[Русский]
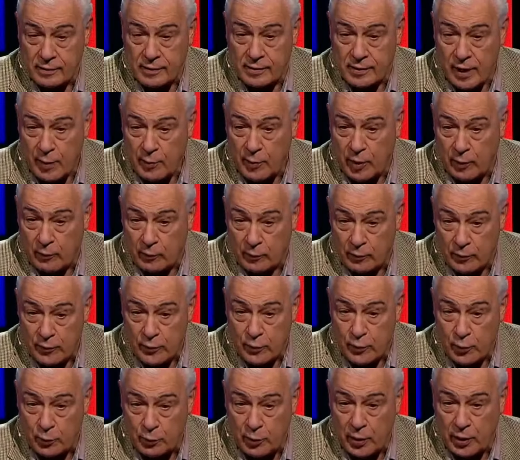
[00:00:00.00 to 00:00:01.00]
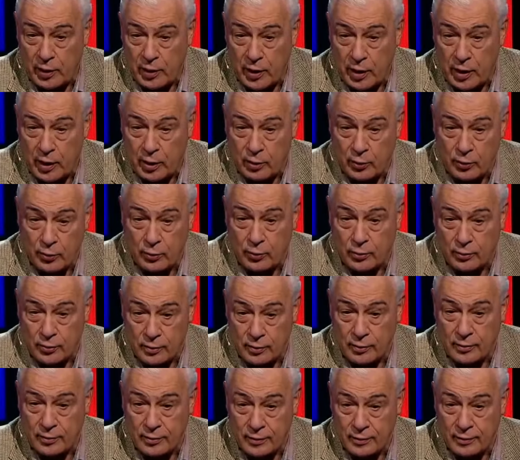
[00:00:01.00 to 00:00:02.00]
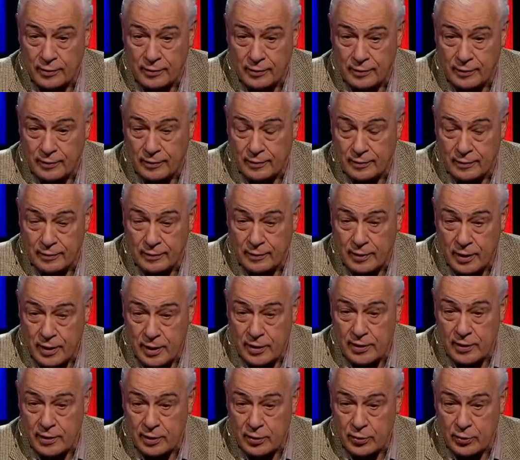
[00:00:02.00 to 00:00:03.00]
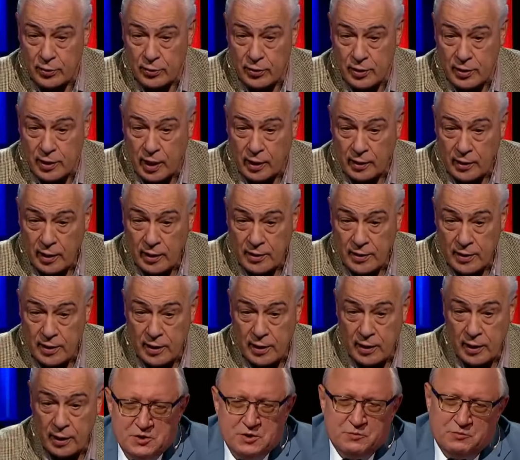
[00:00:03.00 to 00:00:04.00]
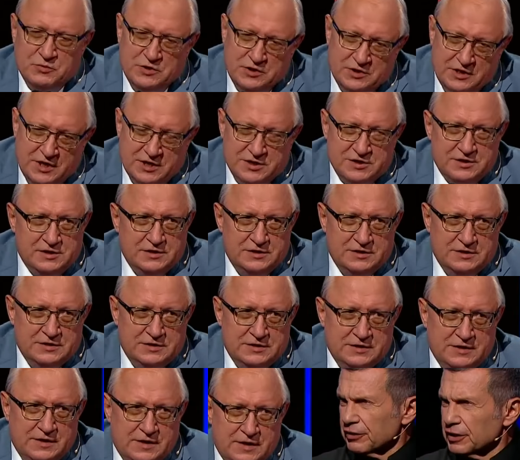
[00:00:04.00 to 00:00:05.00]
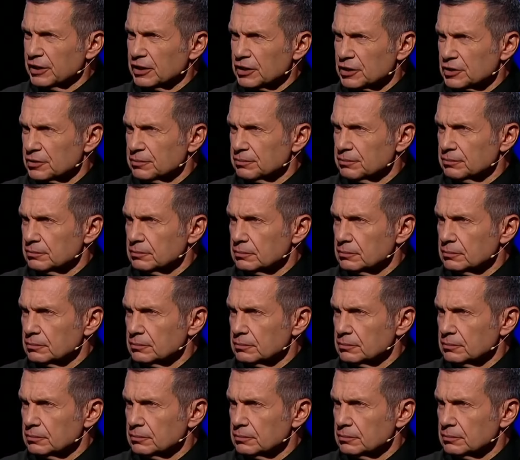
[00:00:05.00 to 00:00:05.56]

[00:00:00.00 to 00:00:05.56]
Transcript: самим вступить на эту э, лестницу эскалации. Они да. понимают, что мы врежем?